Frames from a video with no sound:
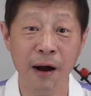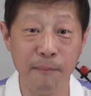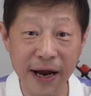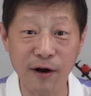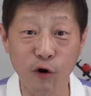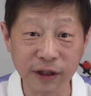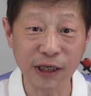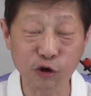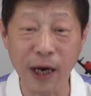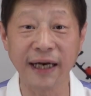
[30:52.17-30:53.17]
美国在
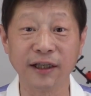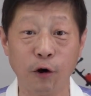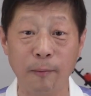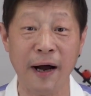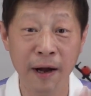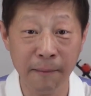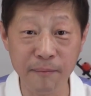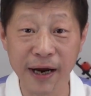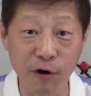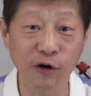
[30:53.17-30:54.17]
率领着我们，
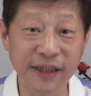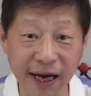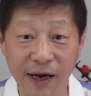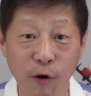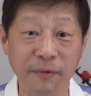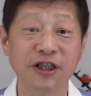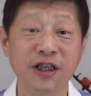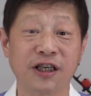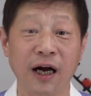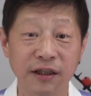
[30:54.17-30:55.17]
美国在给我们支
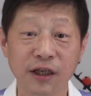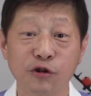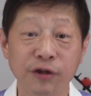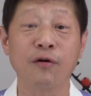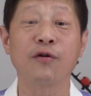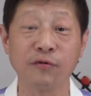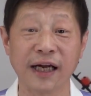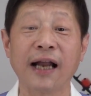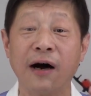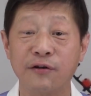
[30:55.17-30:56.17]
持，那最终共
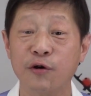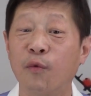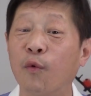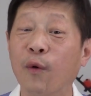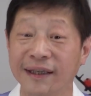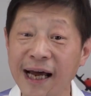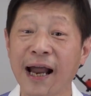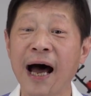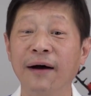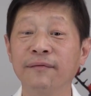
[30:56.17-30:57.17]
产党就完蛋了。